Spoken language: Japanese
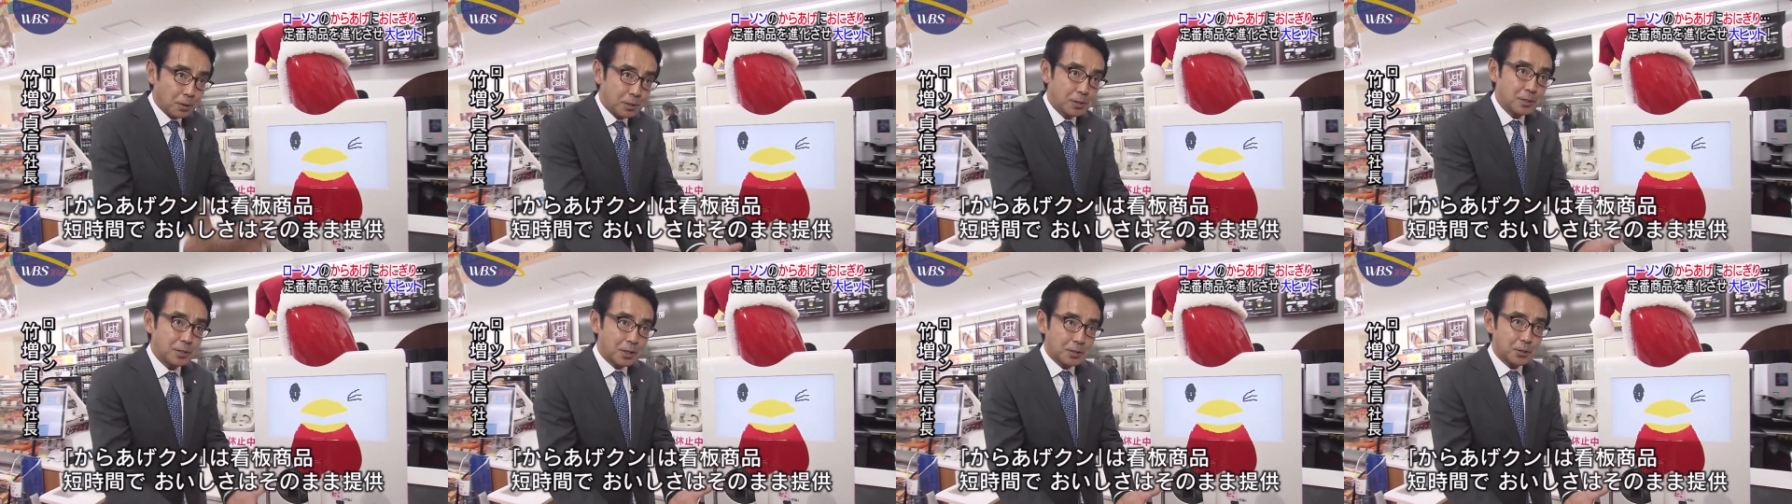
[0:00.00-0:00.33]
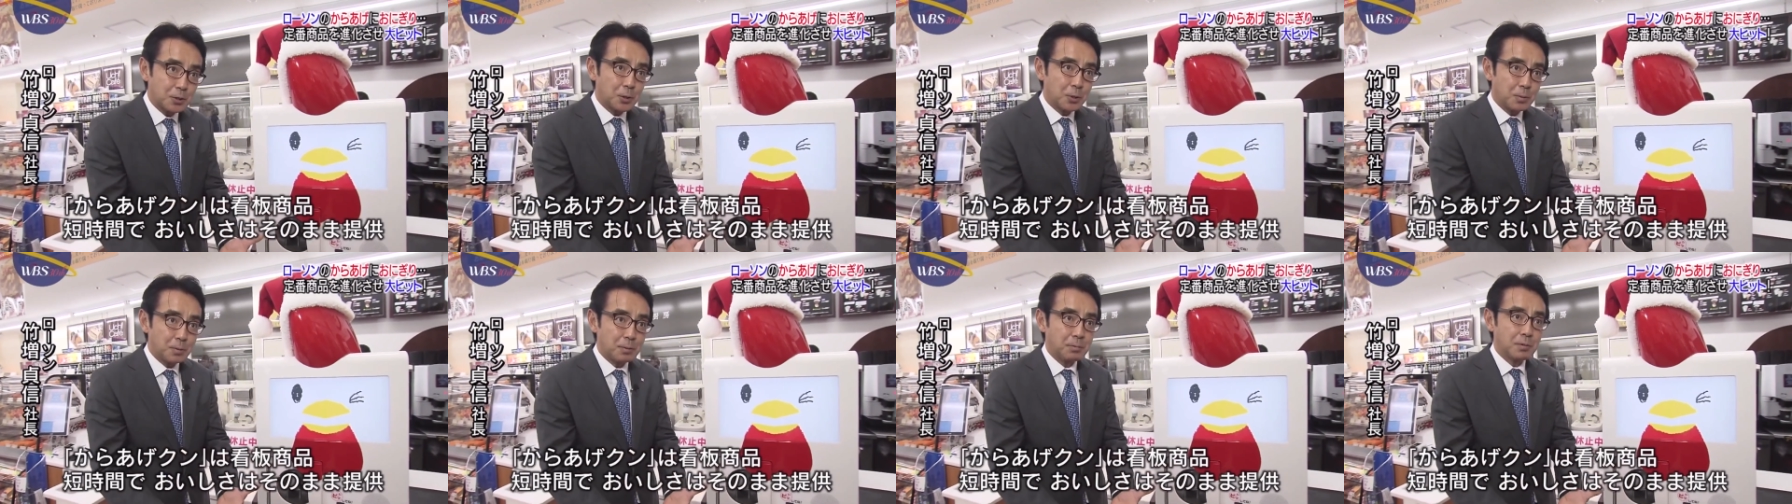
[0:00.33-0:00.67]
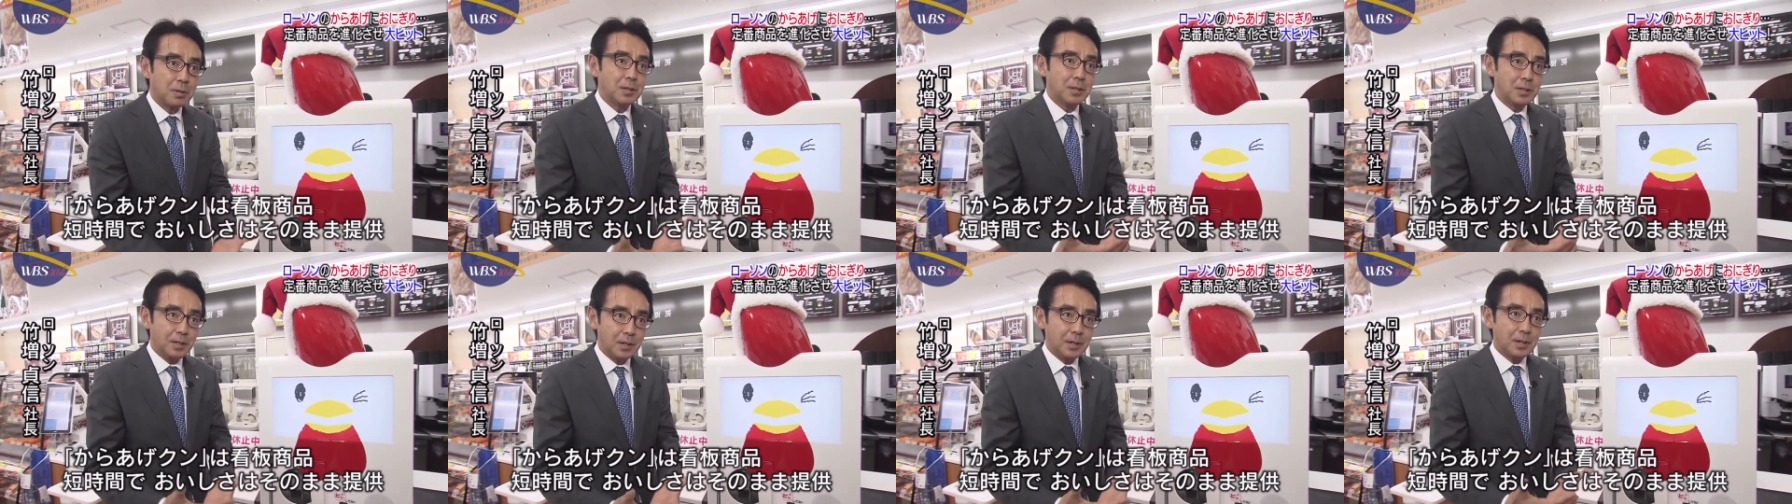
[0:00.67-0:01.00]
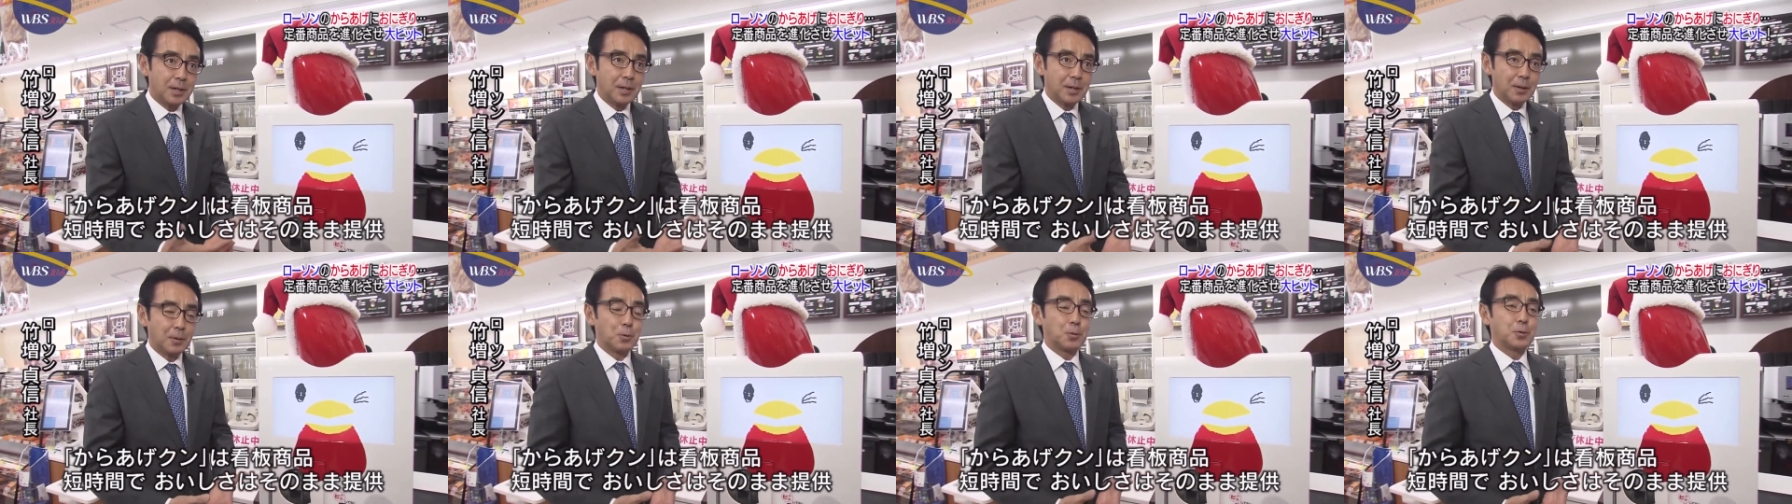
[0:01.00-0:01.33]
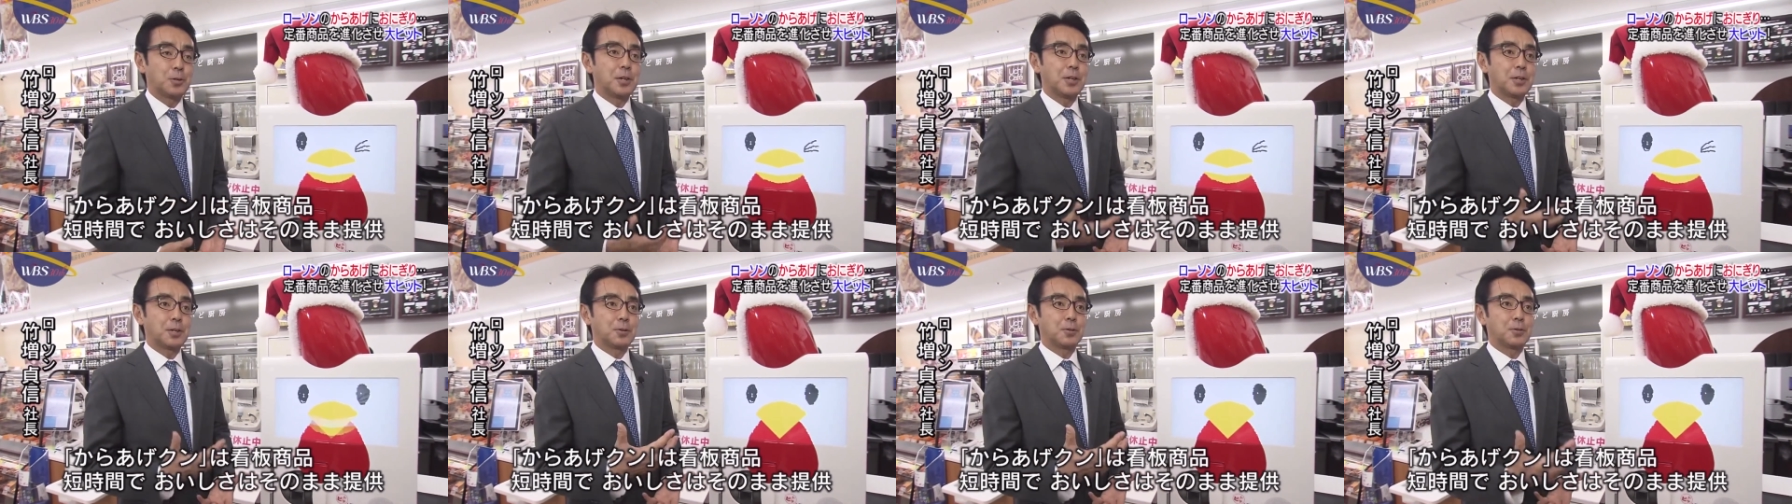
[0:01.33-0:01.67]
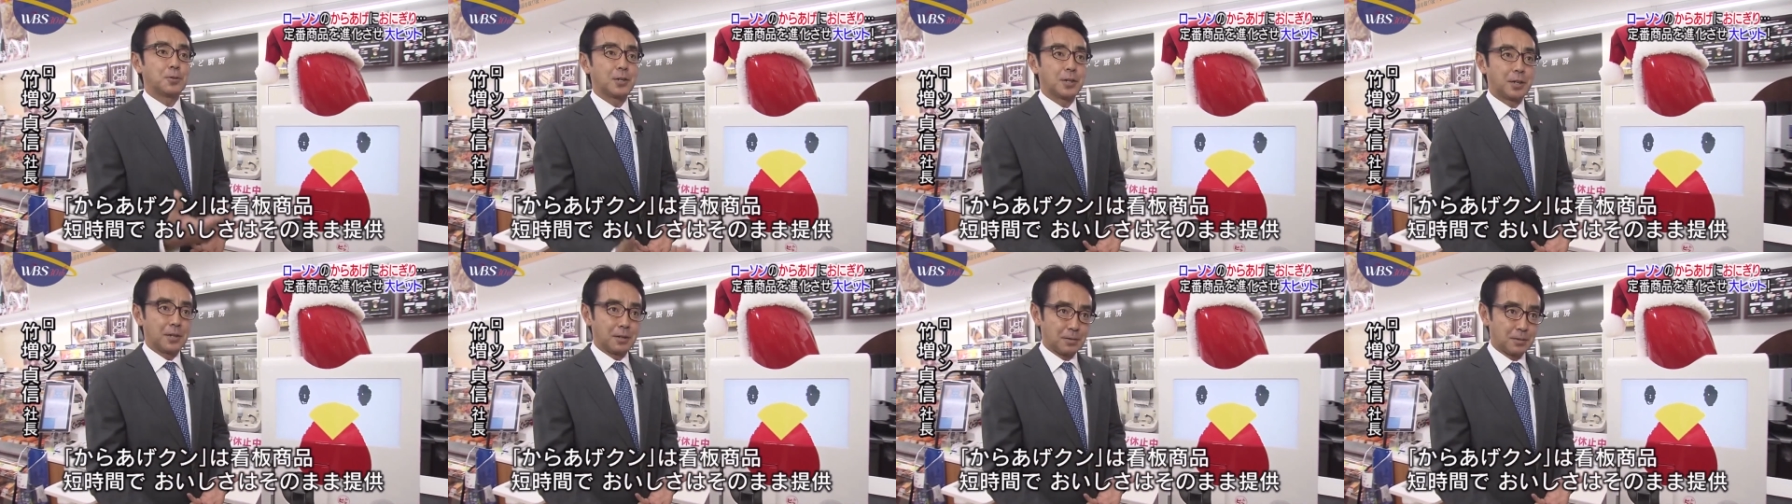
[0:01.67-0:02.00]
美味しさそのままにご提
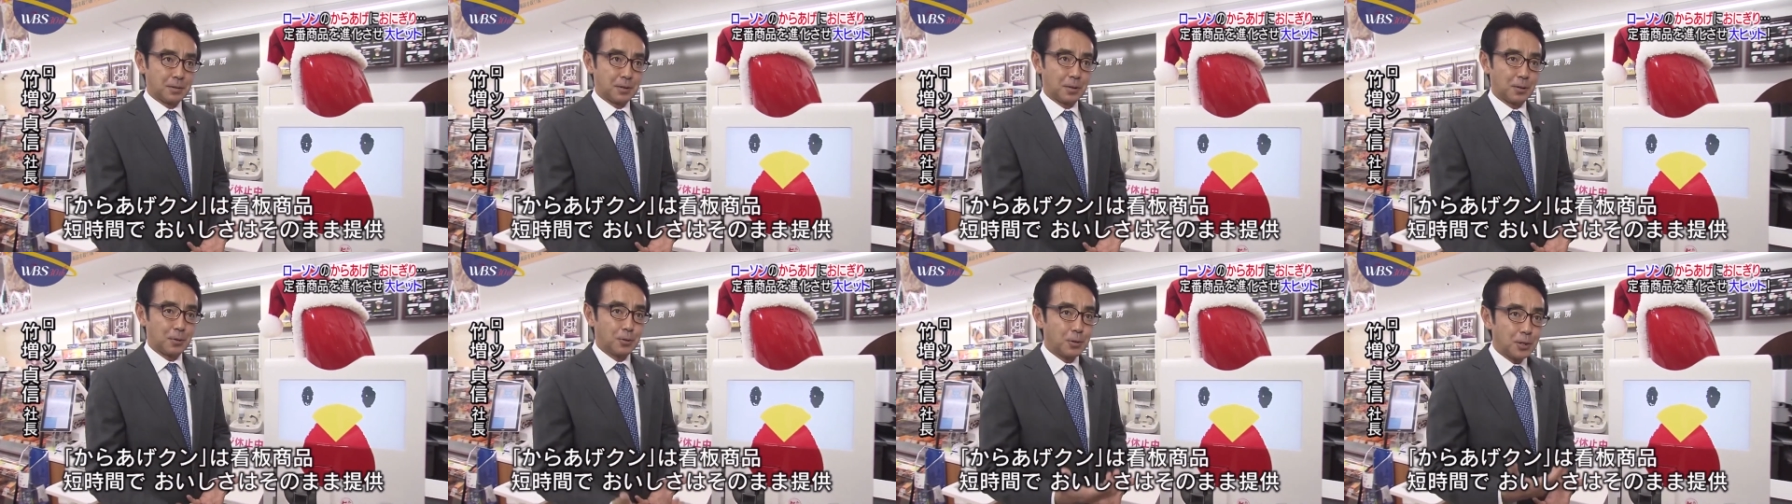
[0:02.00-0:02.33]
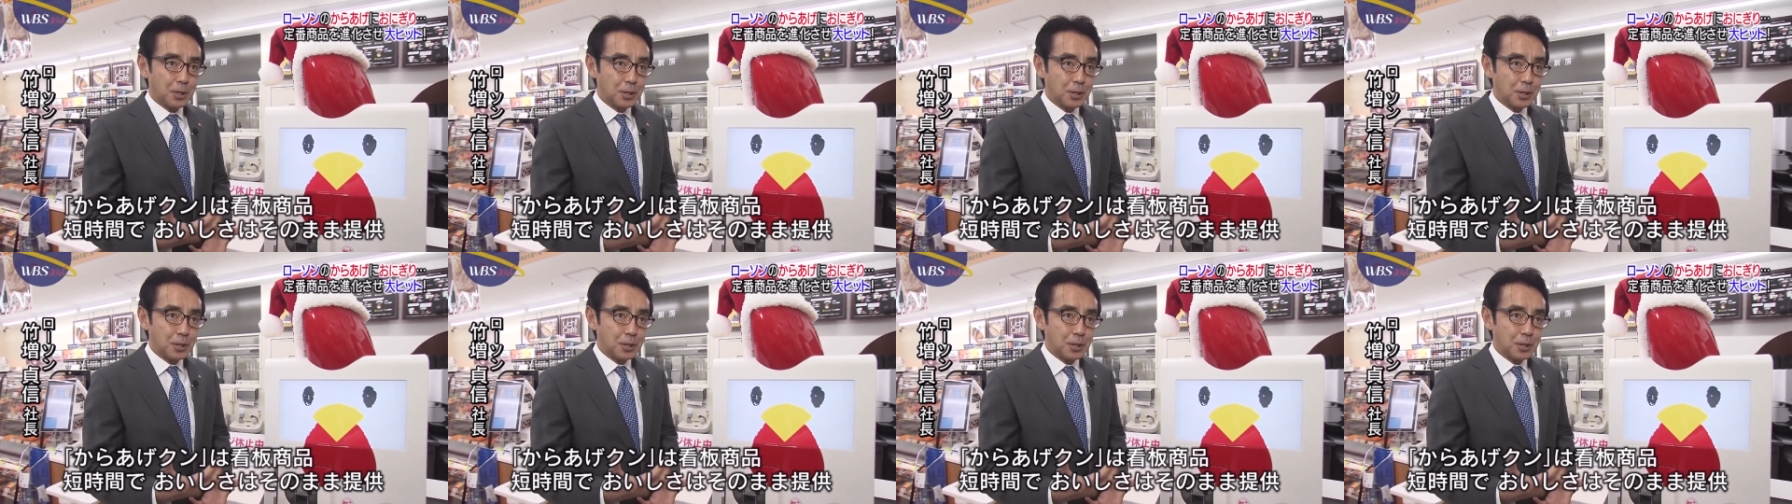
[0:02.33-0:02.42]
供できる